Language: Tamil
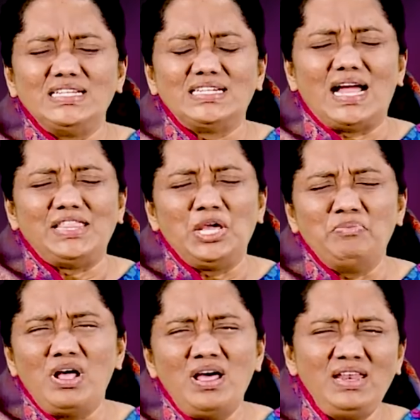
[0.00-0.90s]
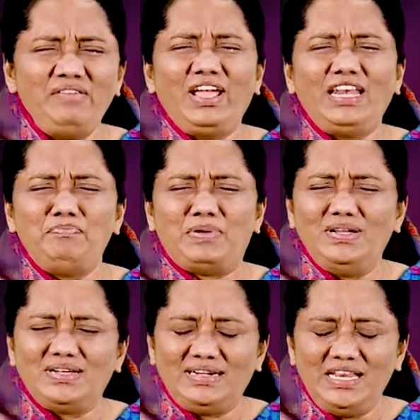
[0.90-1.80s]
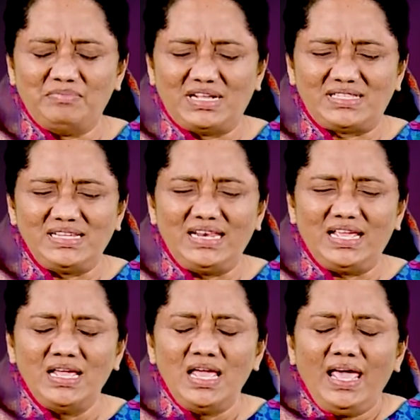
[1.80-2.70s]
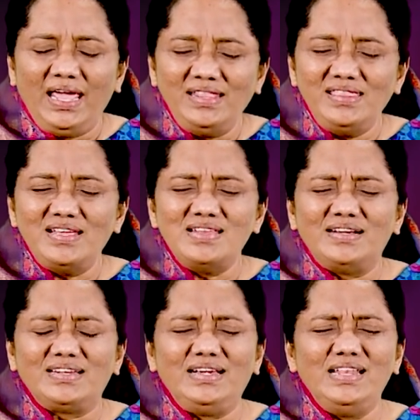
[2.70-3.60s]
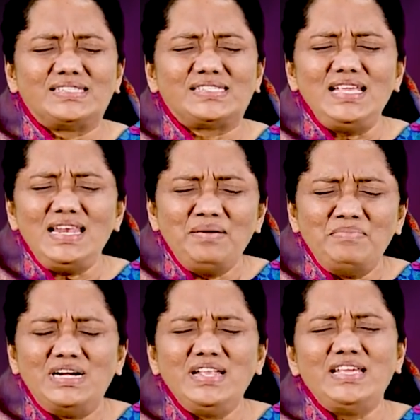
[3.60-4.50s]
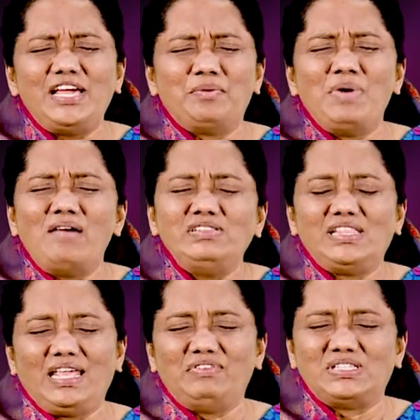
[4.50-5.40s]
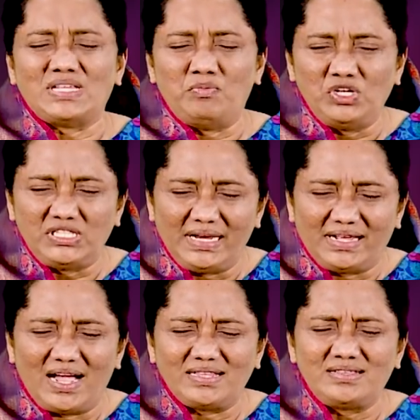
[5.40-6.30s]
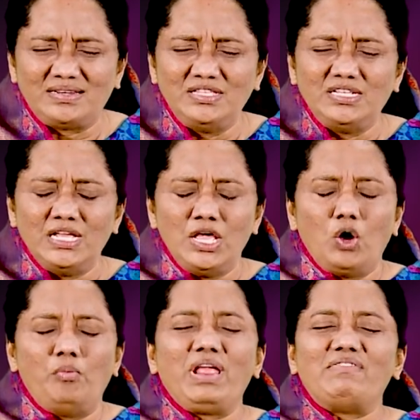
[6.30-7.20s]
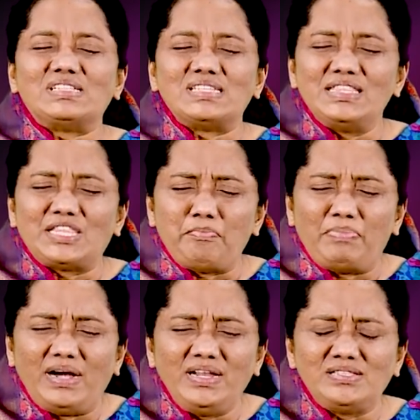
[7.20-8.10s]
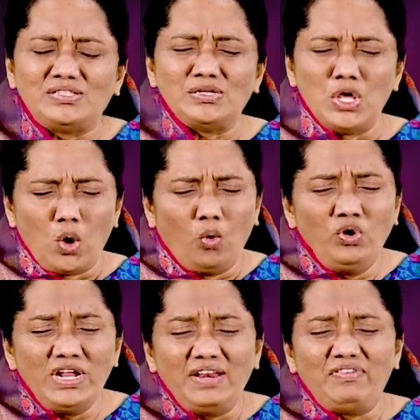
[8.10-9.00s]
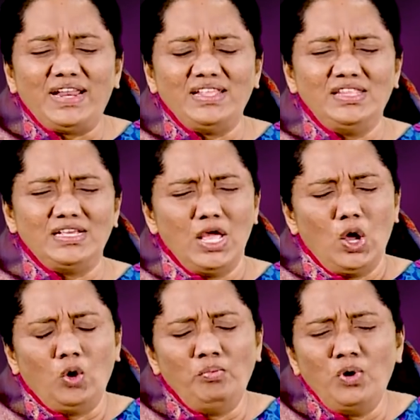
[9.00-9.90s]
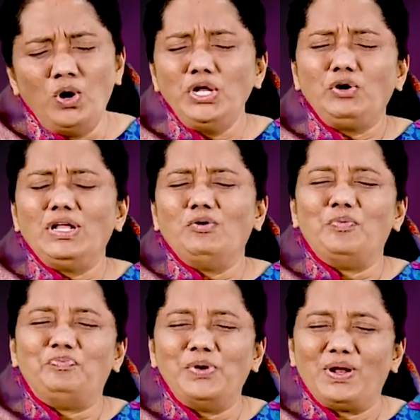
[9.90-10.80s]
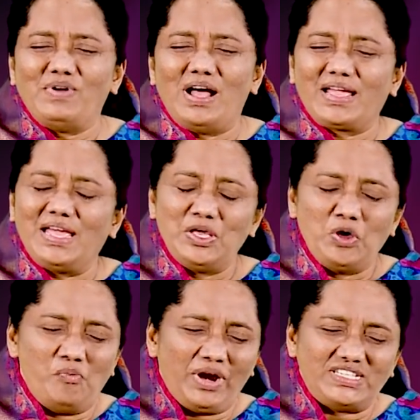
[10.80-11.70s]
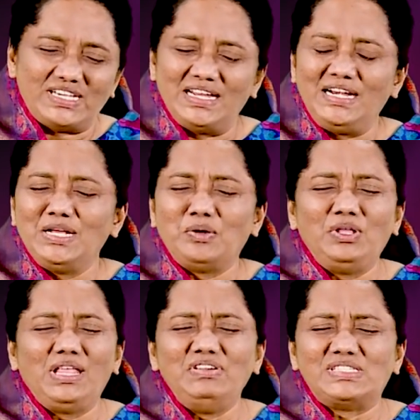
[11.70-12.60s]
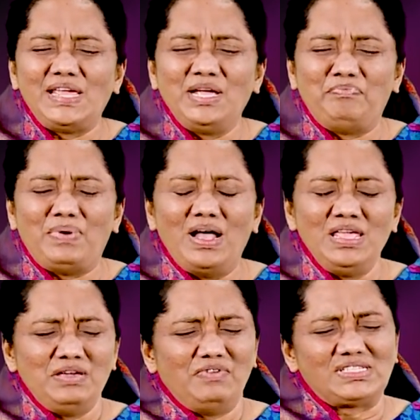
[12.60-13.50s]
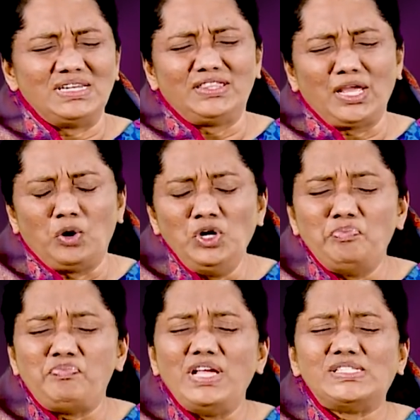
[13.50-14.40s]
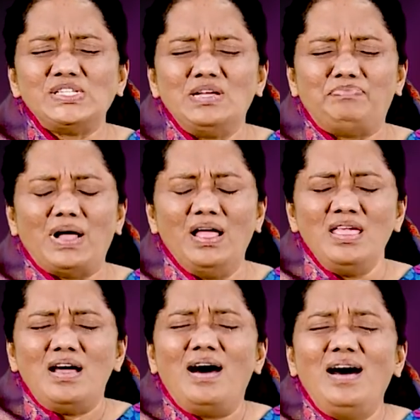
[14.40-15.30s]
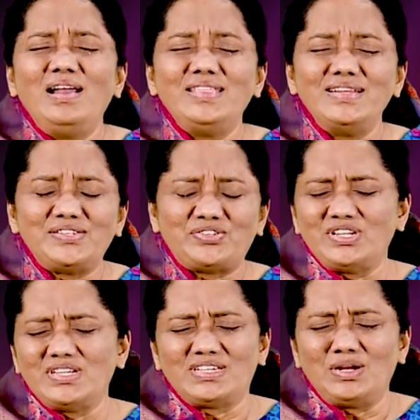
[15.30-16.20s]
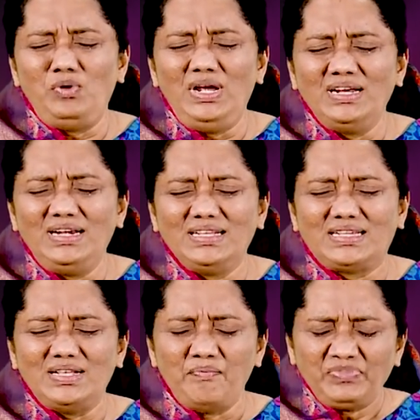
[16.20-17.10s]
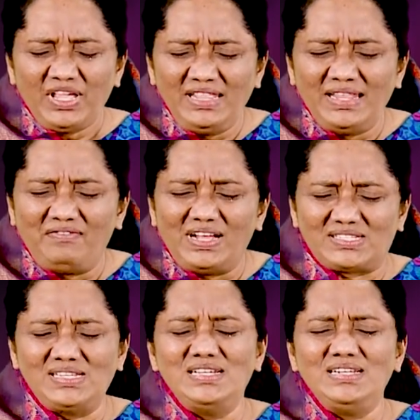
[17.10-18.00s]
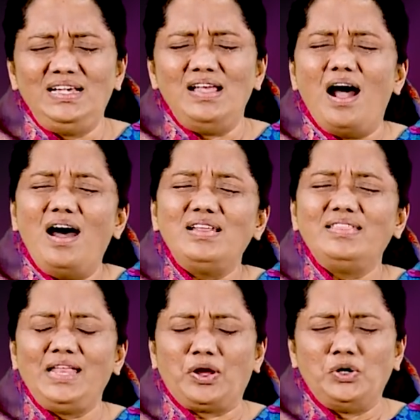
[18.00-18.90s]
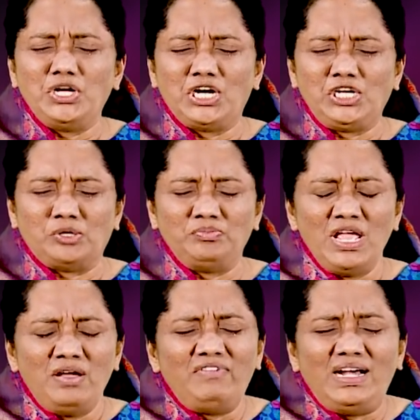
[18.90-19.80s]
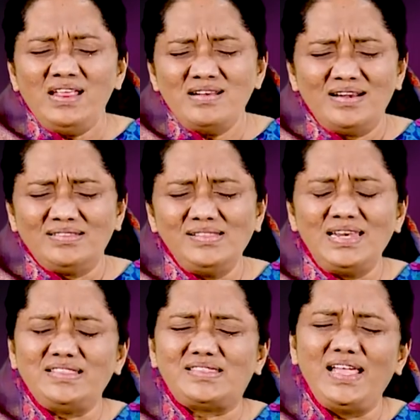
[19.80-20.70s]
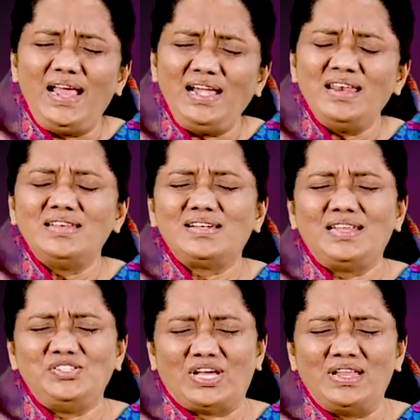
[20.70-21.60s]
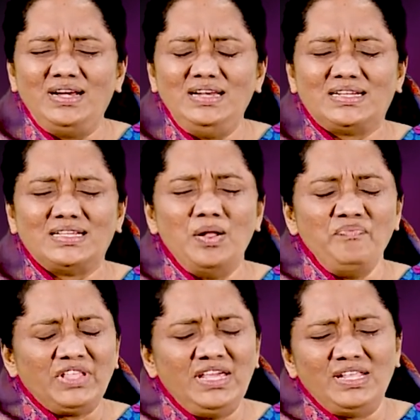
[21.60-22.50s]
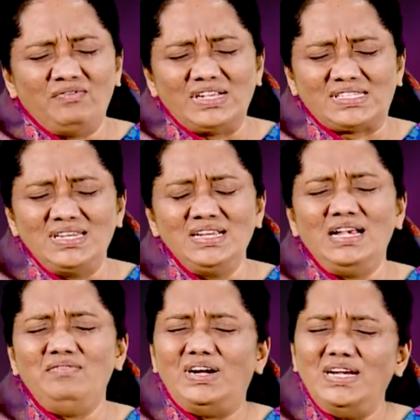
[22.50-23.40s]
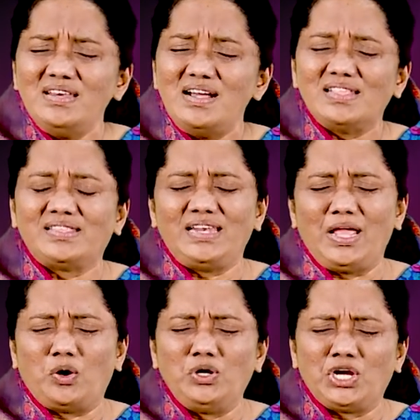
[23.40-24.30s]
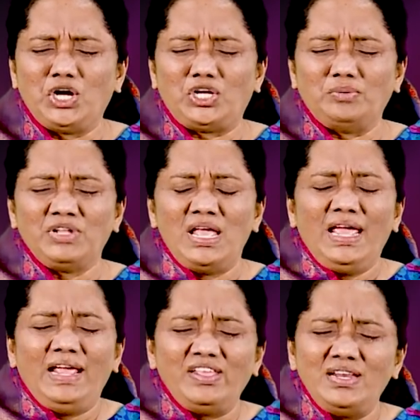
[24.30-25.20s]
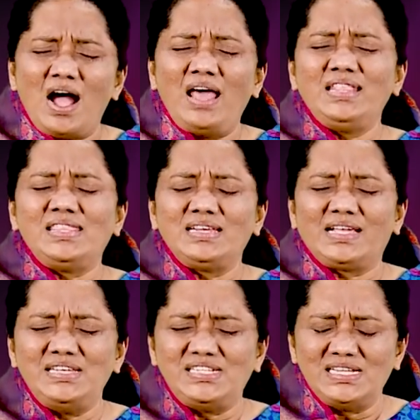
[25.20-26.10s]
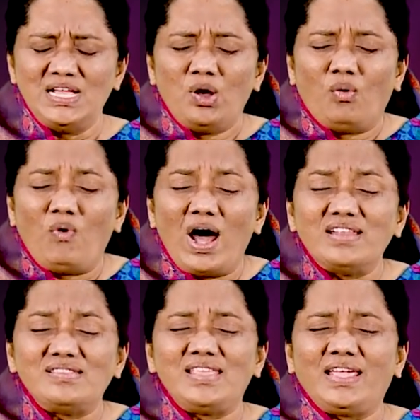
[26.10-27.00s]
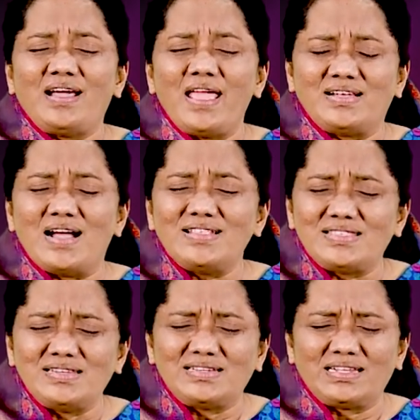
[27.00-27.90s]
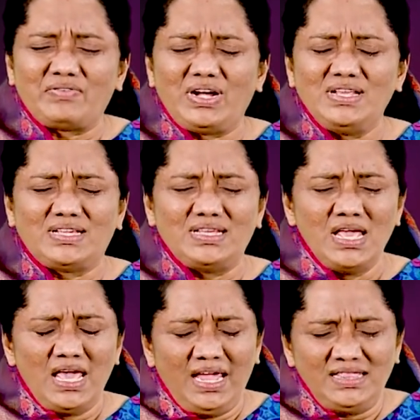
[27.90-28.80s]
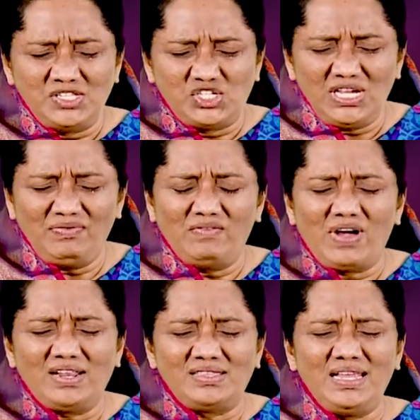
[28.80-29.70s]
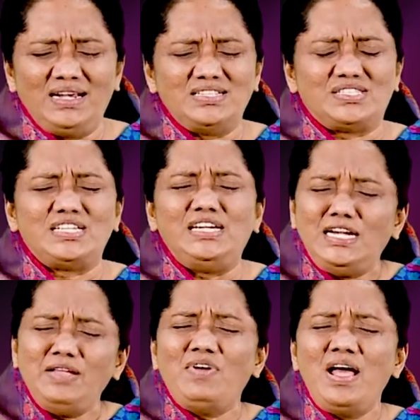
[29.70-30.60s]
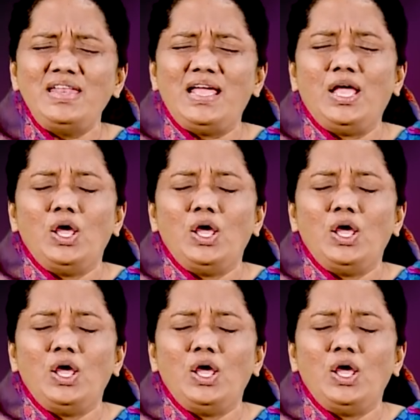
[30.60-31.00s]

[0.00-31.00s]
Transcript: இருக்கிற அதிகமான வேலை பழுக்களின் மத்தியிலே இந்த நாட்களில் சில மணி நேரமாவது தேவ சமூகத்தில் காத்திருந்து உம்முடைய வசனத்தை படித்து உணர்வடைந்து உம்மோடு கூட ஒப்புரவாக உம்முடைய ஜனங்களுக்கு உதவி செய்யுங்கப்பா வசனத்தை கொண்டு பேசுங்கப்பா ஆறுதலற்றிருக்கிற உள்ளங்களுக்கு இந்த வசனங்கள் ஆறுதலை கொடுக்கட்டும் வழி தேடி இருக்கிற ஜனங்களுக்கு இந்த வசனங்கள் வழிநடத்துதலை கொடுக்கட்டும் எதிர்காலத்திற்கென்று வார்த்தைக்காய் காத்திருக்கிறவர்களுக்கு இந்த ஜீவ வார்த்தைகள் தெளிவான